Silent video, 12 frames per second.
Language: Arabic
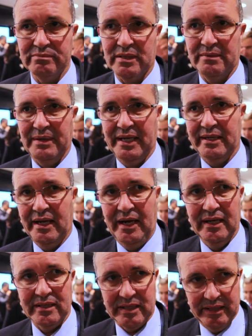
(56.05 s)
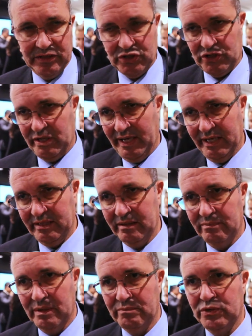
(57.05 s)
بطبيعه الحال كينتج
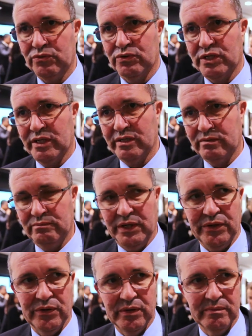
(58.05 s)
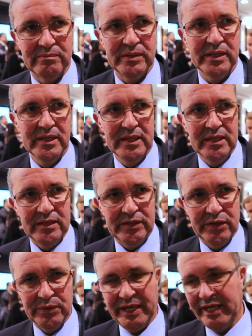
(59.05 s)
العديد من المنتوجات منهم
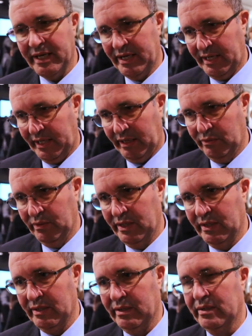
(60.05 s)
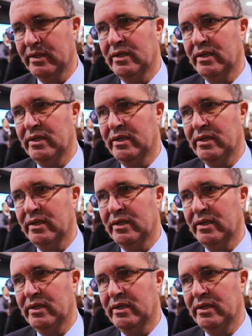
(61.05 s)
دوريه حول آه،